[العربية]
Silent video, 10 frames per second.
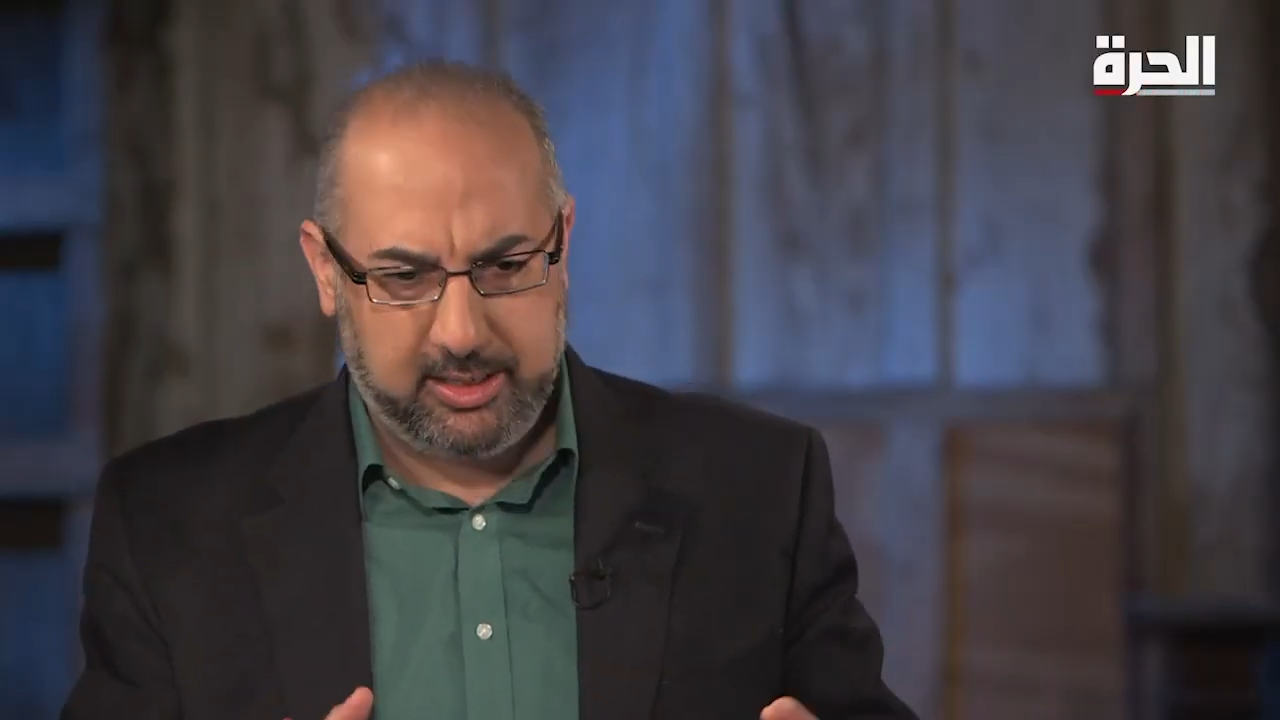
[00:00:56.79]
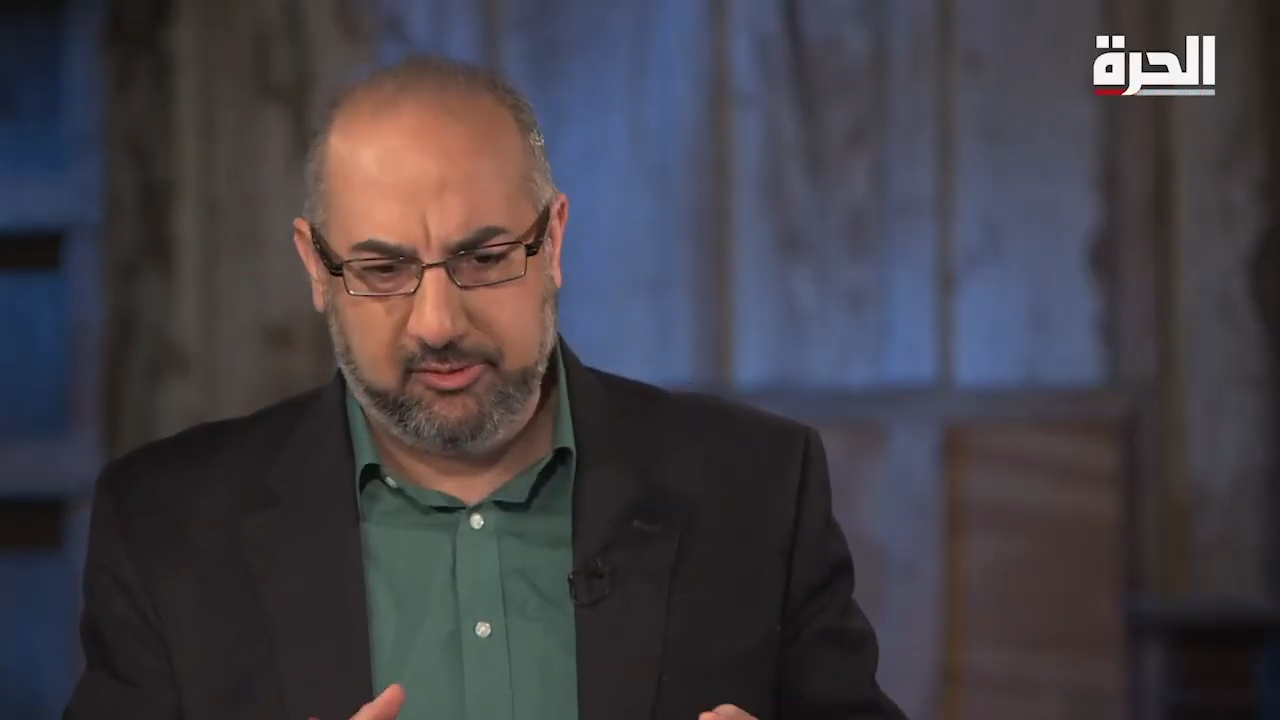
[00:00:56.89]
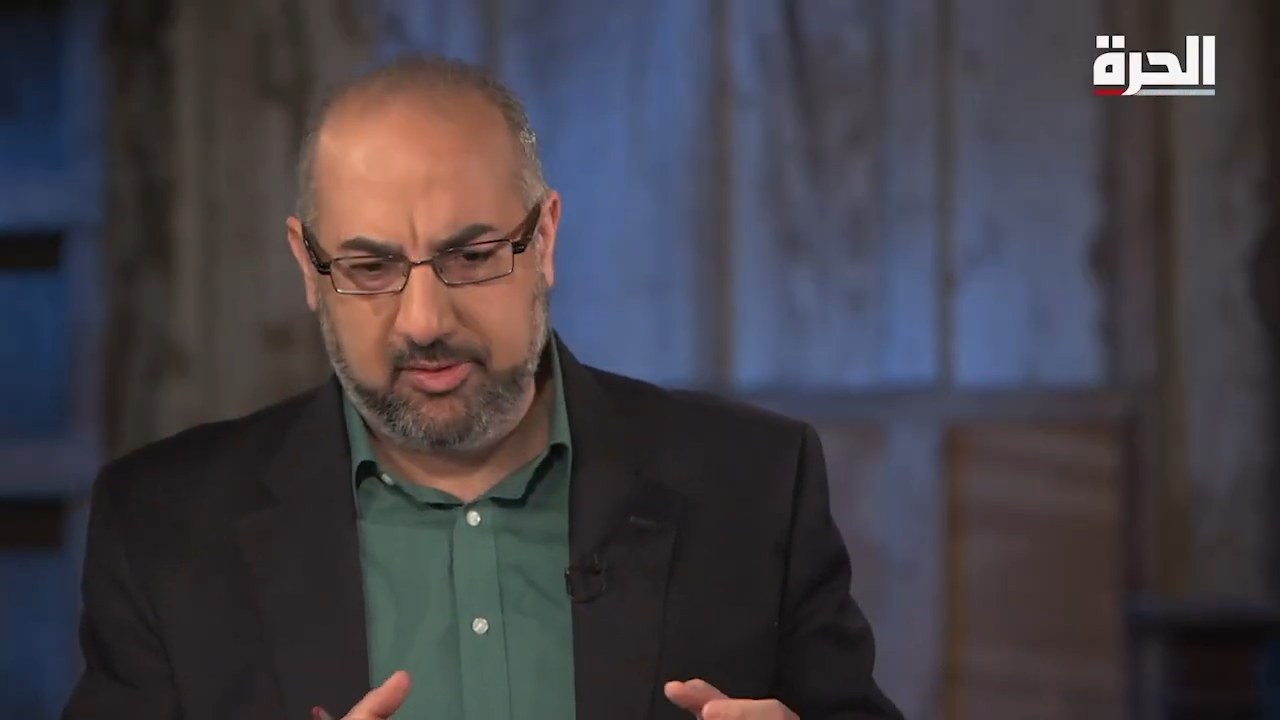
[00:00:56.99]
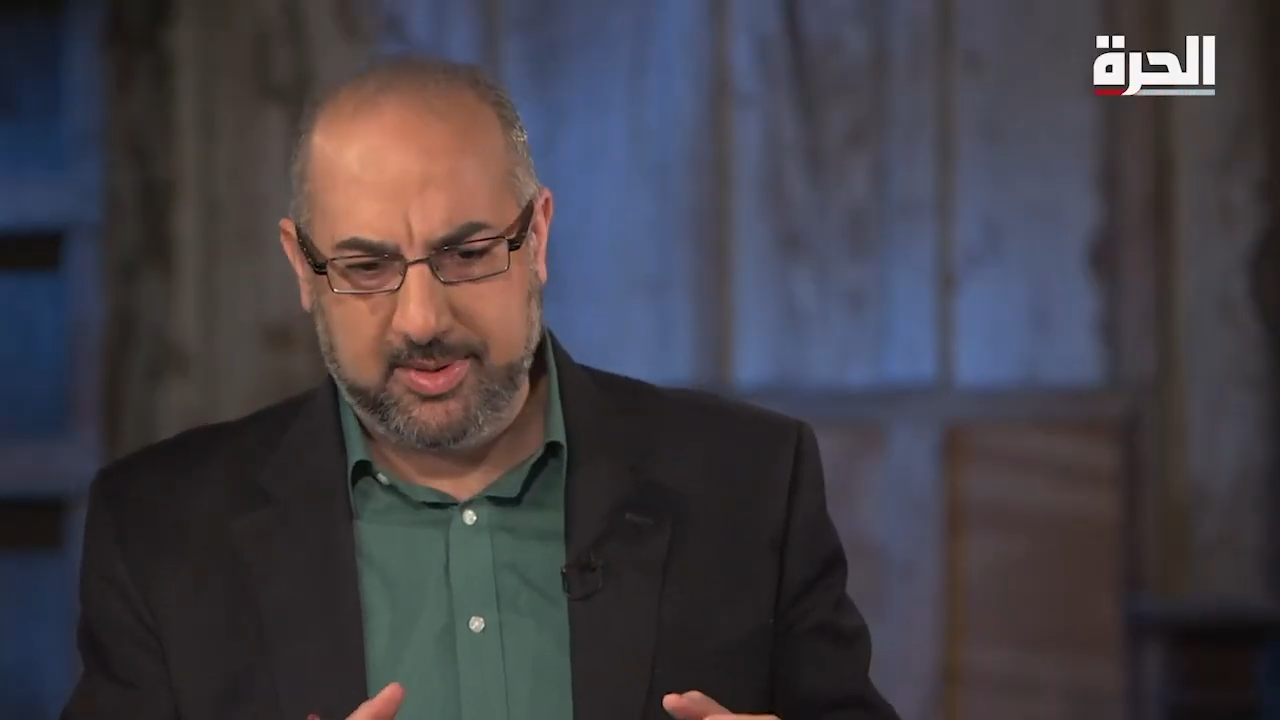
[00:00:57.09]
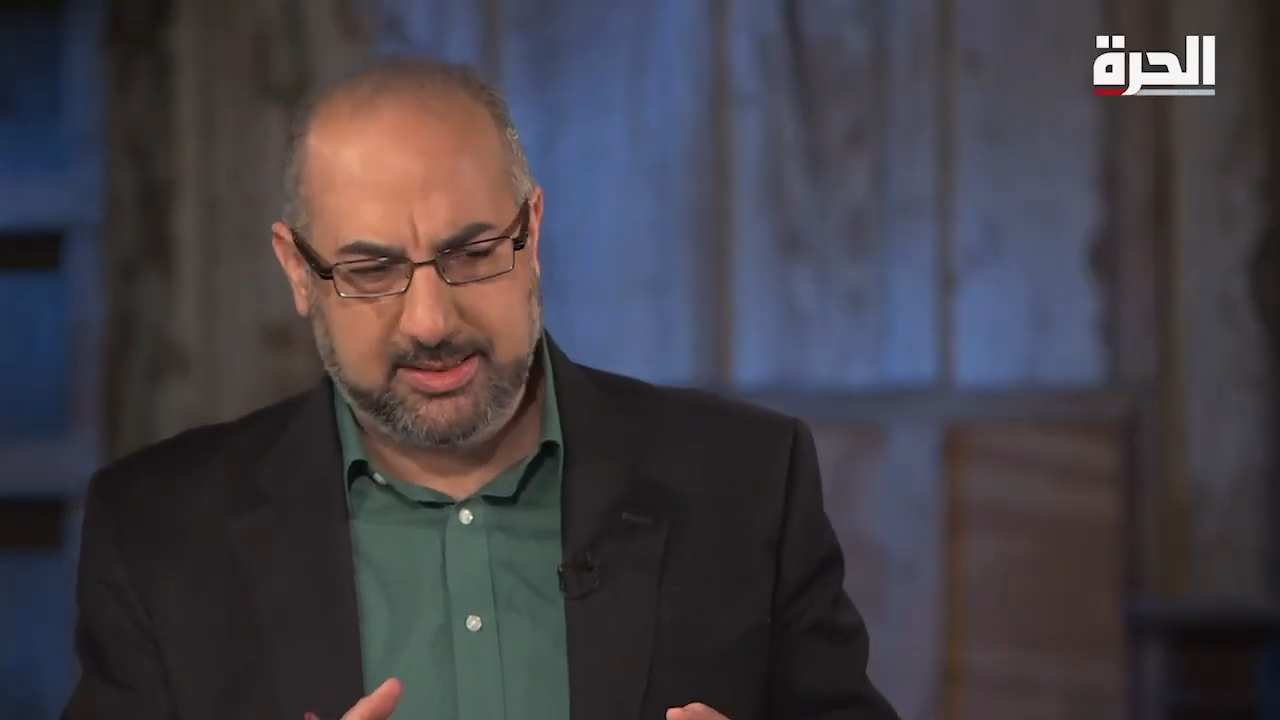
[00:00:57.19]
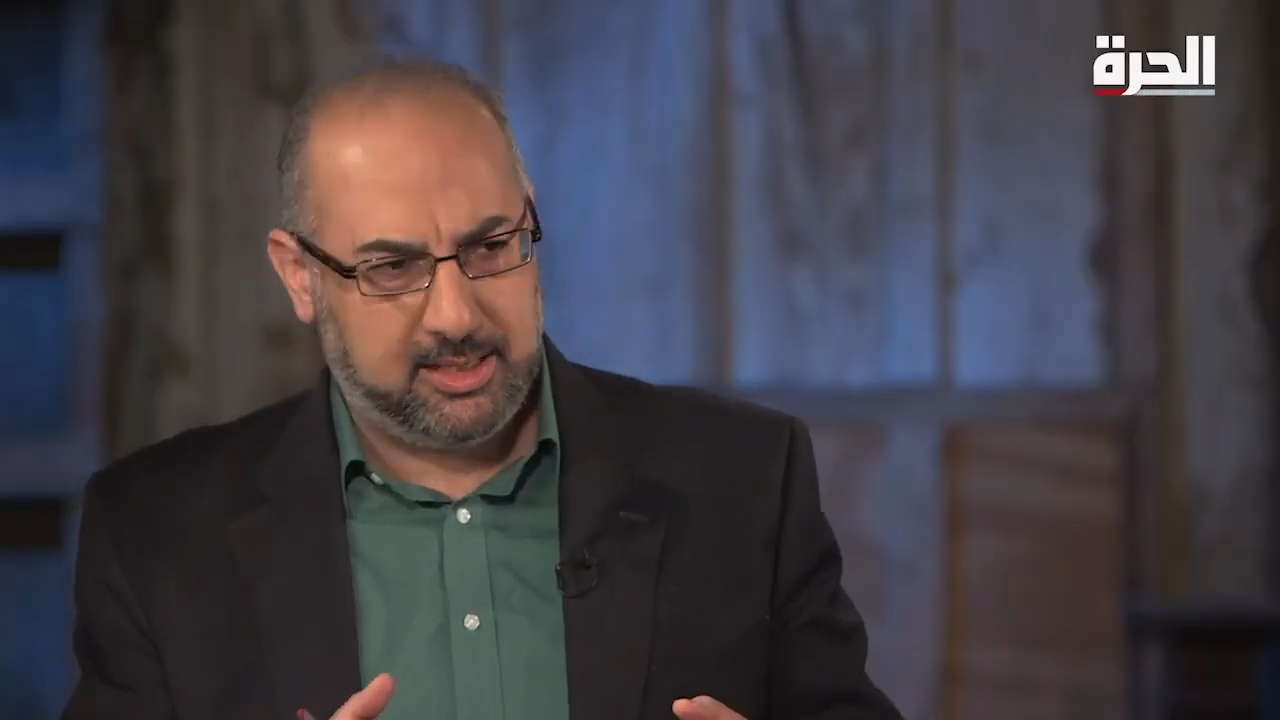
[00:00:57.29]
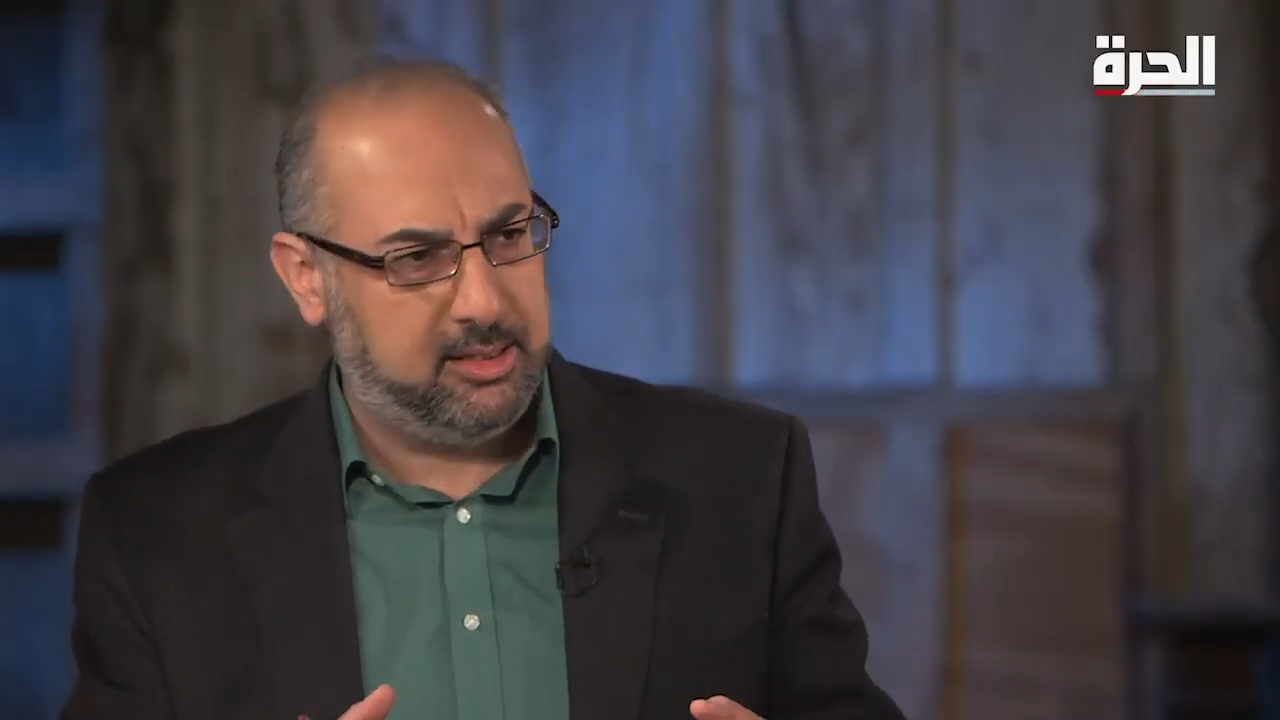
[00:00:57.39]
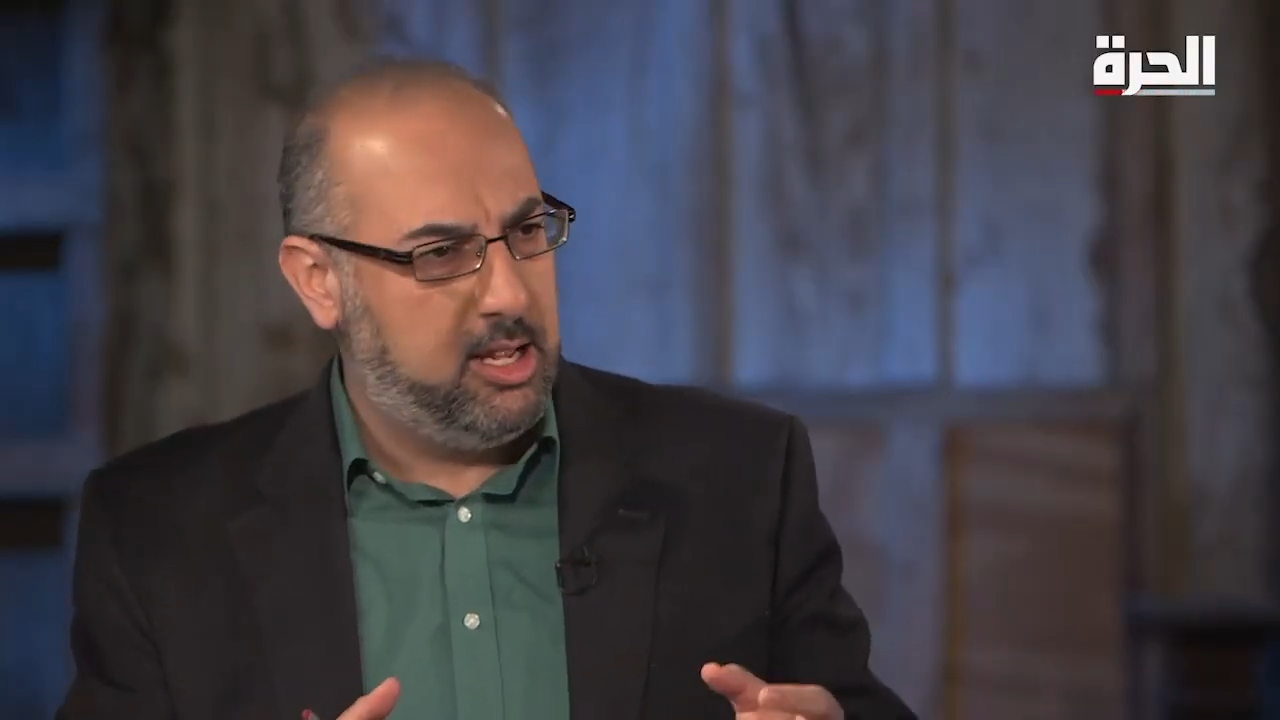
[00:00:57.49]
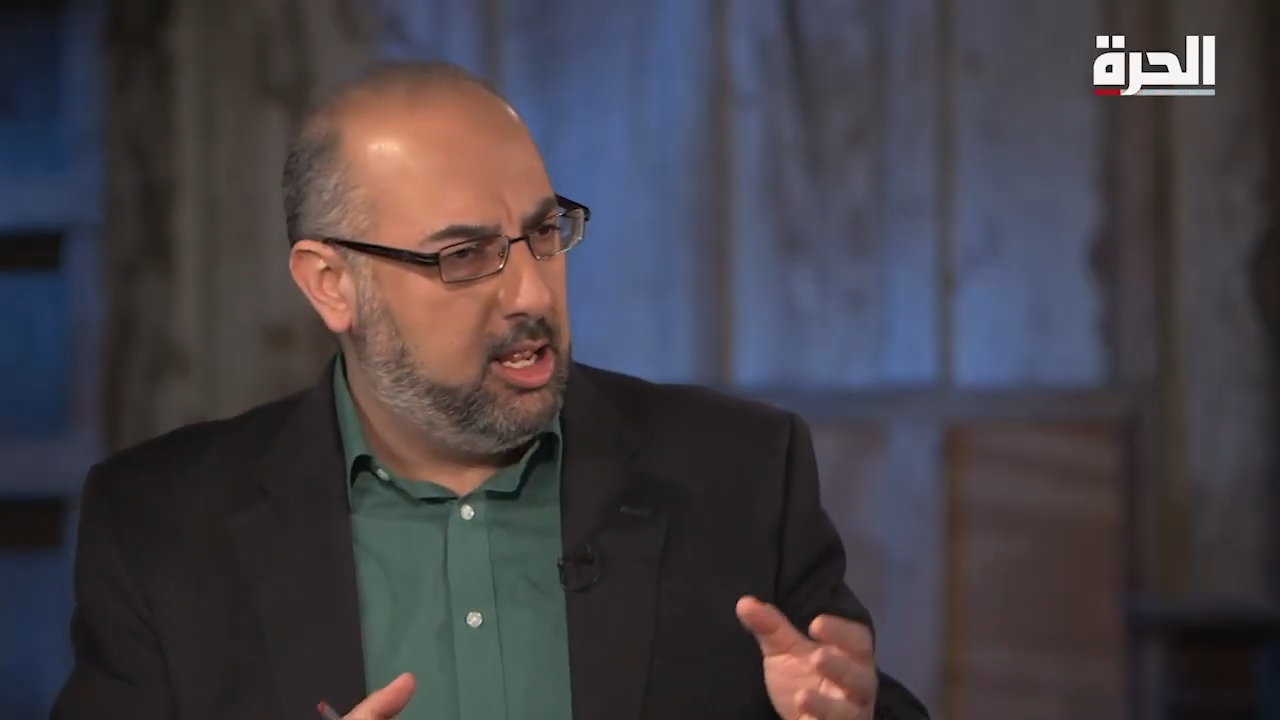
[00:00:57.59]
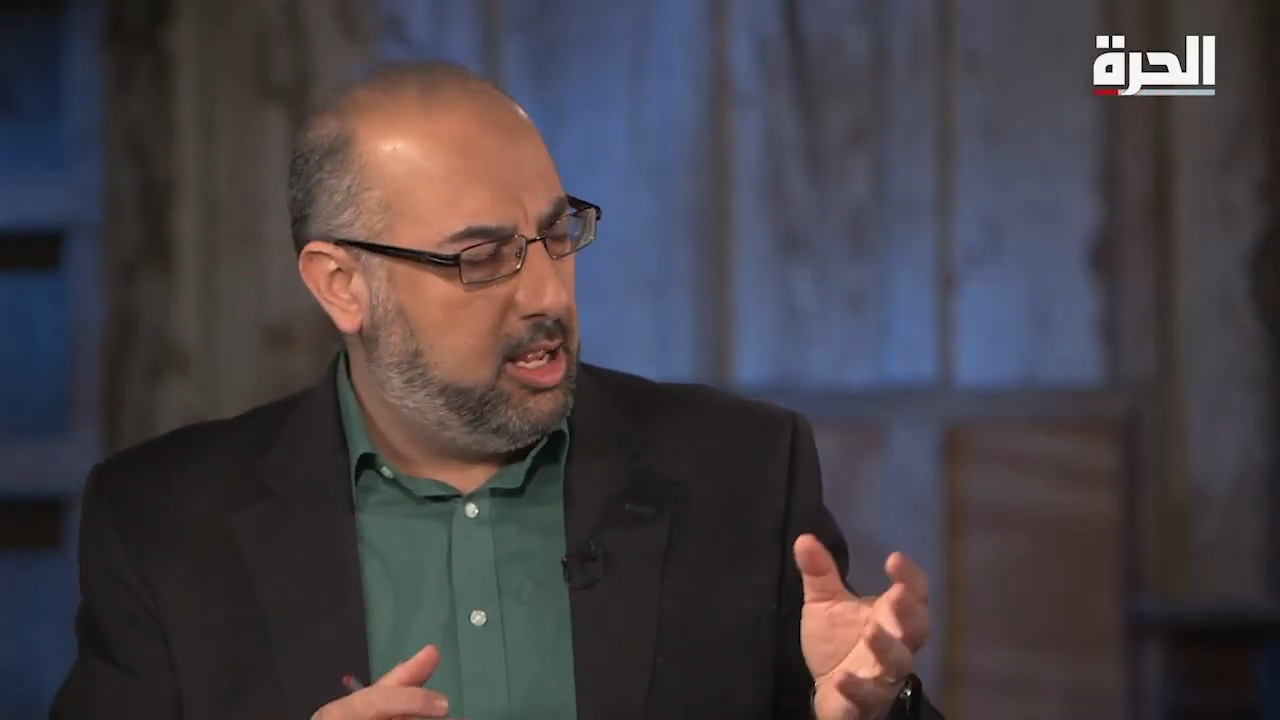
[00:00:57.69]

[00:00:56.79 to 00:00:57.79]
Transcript: هنا في مثلا